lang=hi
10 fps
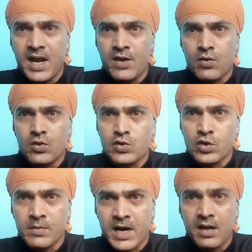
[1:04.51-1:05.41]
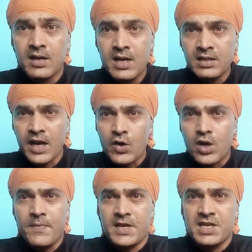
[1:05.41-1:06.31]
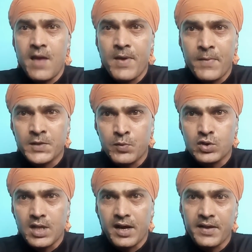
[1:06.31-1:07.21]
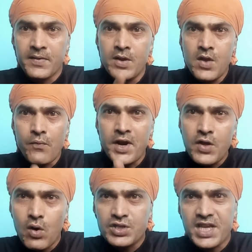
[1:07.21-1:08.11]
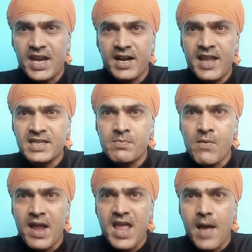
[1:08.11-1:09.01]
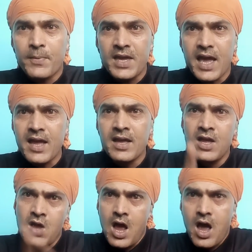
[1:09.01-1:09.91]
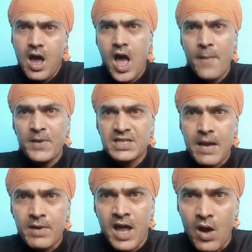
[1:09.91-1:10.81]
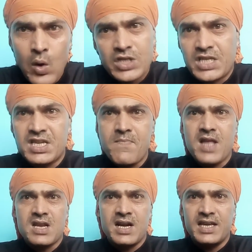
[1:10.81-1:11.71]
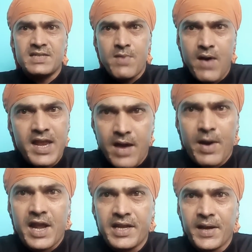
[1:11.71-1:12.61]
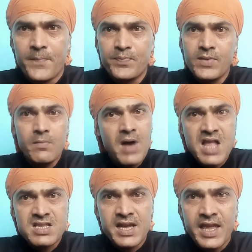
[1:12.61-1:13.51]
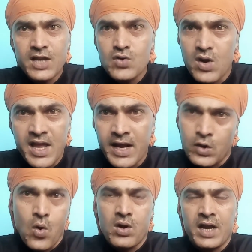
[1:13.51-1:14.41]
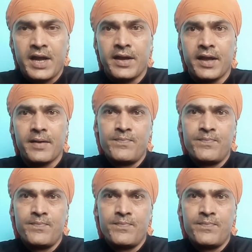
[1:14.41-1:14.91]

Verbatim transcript: आइकन को जरूर दबाना ताकि नोटिफिकेशन आपके पास पहुंचता रहे वीडियो को शेयर करने की जिम्मेवारी आपकी है आपके सामने हक और सच की बात रखने की जिम्मेवारी हमारी है बात कहेंगे जो कहेंगे ठोक कर कहेंगे